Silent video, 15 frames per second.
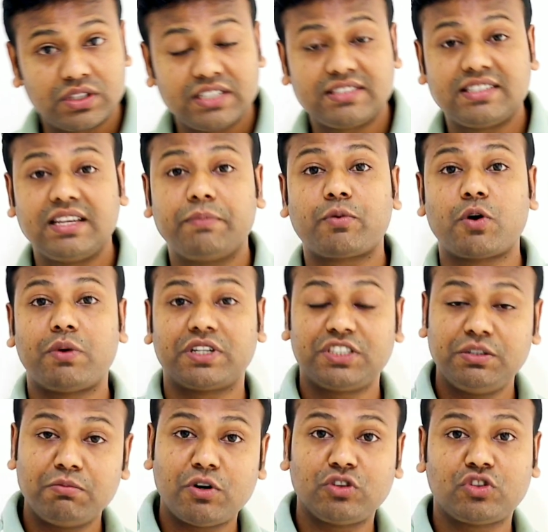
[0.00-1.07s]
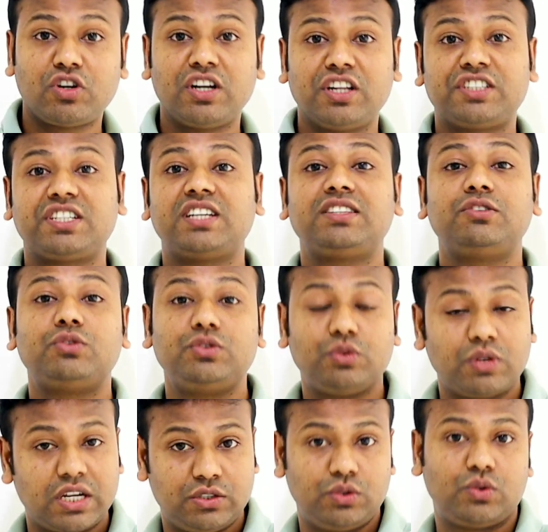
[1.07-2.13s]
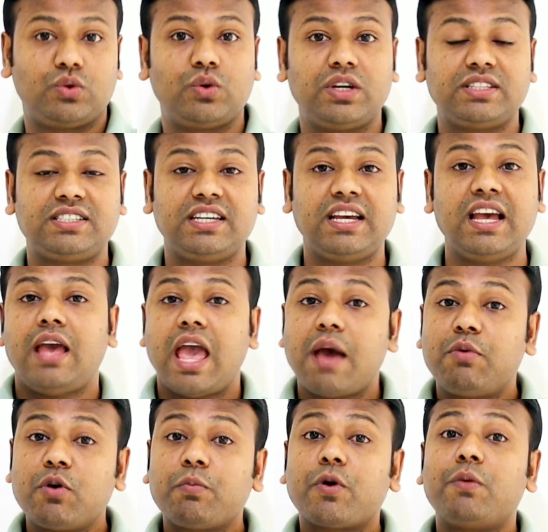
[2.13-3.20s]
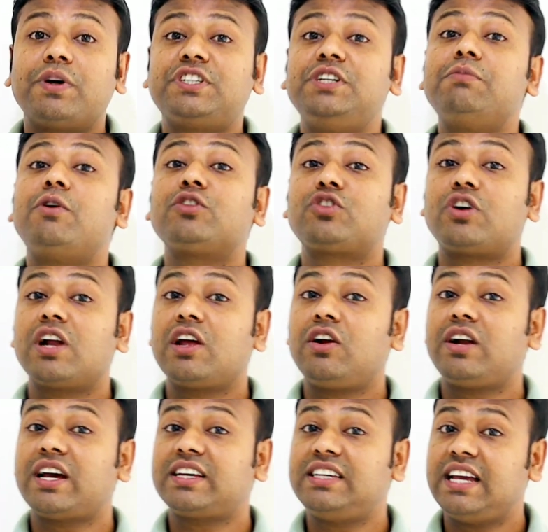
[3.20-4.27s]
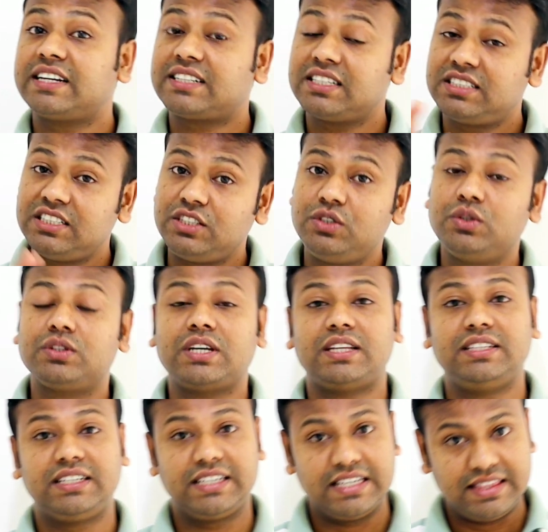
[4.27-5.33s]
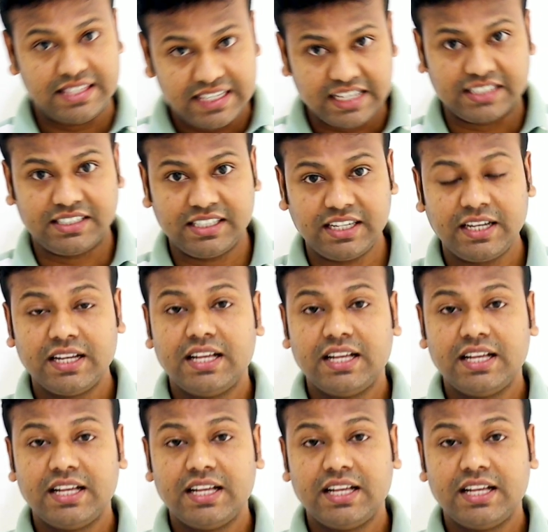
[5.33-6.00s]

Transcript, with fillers: করতেছে প্রবাসী মন্ত্রণালয়ের সাথেও যোগাযোগ করেছে এবং প্রবাসী মন্ত্রণালয় নাকি একটা চিঠিও তাদেরকে দিয়েছে